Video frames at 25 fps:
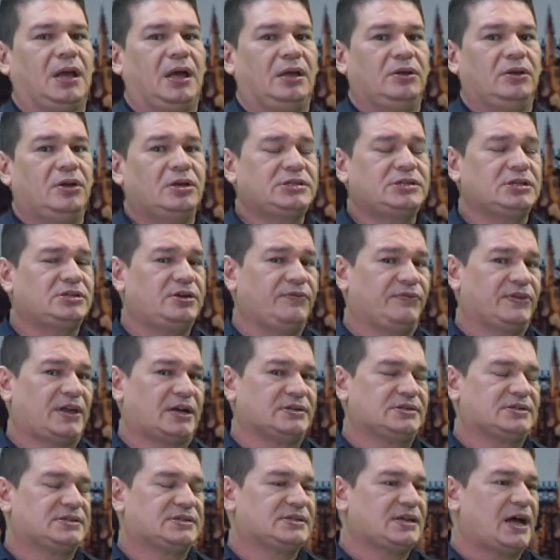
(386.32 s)
Nossa
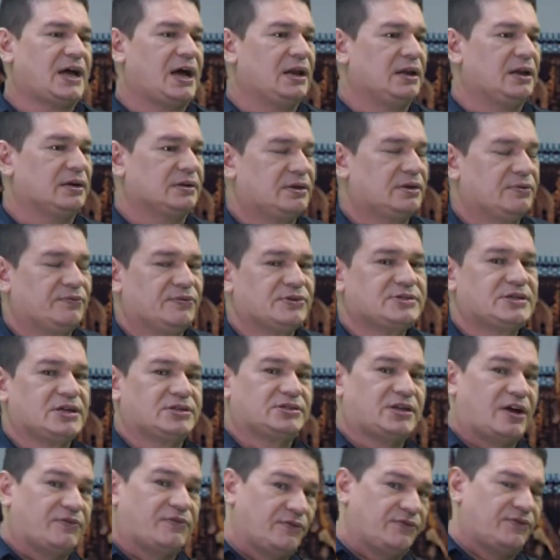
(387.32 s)
atividade de sala que
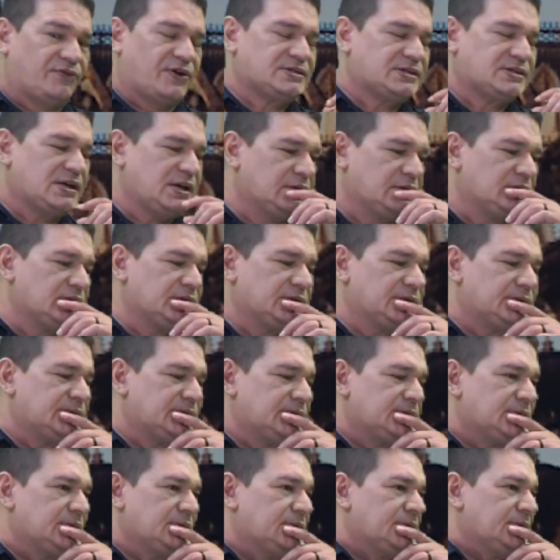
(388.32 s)
vocês estavam fazendo,
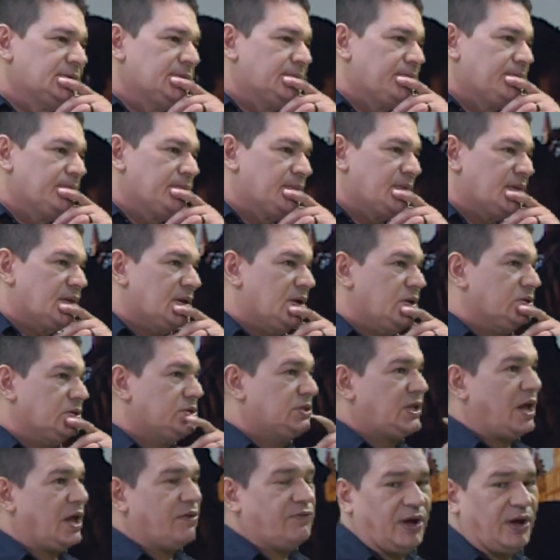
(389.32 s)
eu
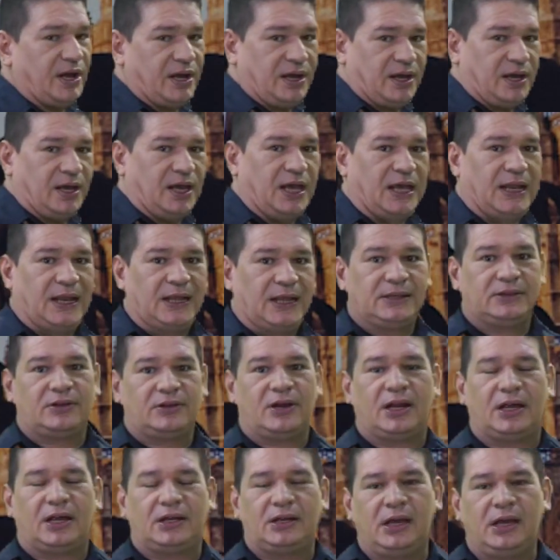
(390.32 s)
estava relendo
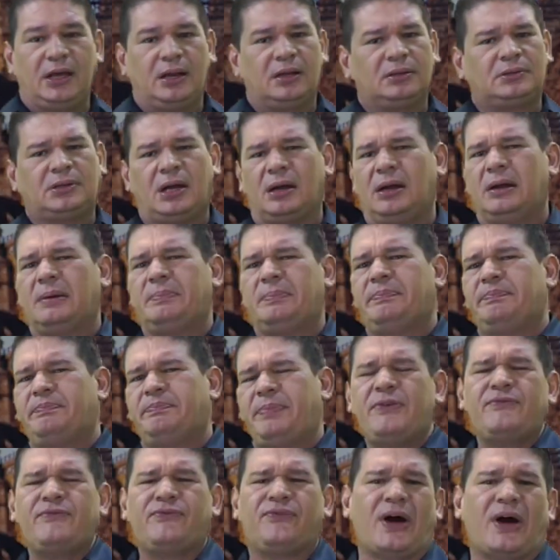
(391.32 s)
ela ali, ela está
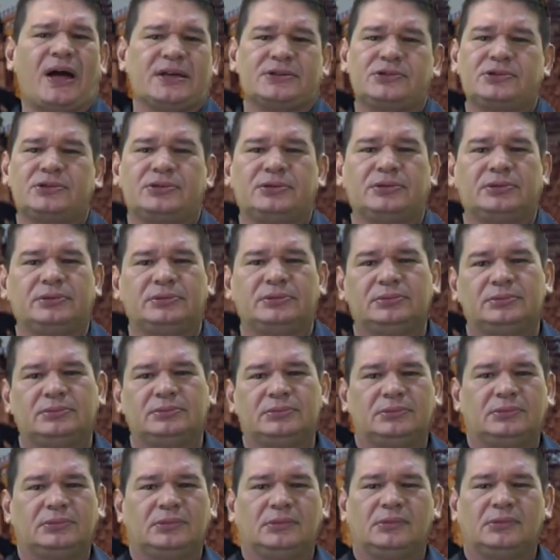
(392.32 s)
bem fácil.
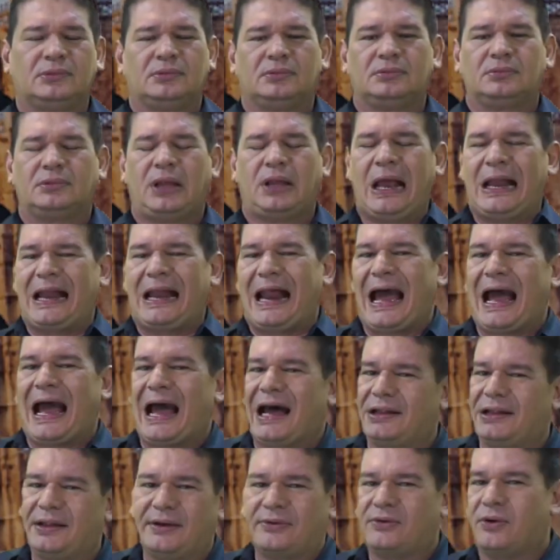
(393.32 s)
Tá
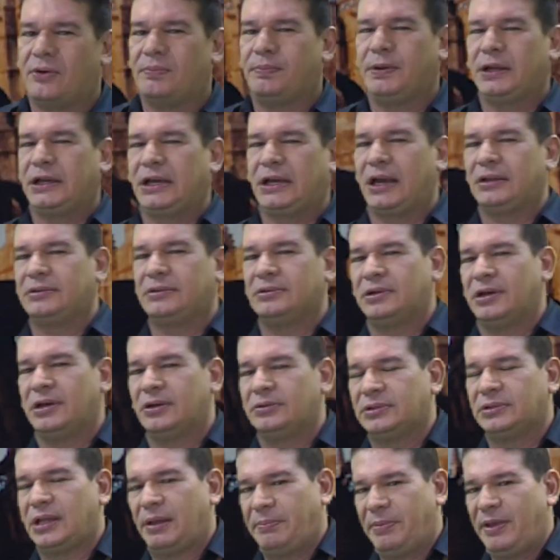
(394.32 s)
nada complicado
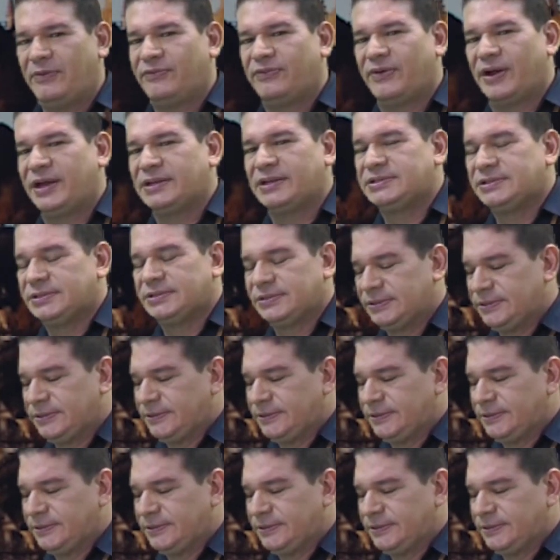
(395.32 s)
não, tá bem fácil.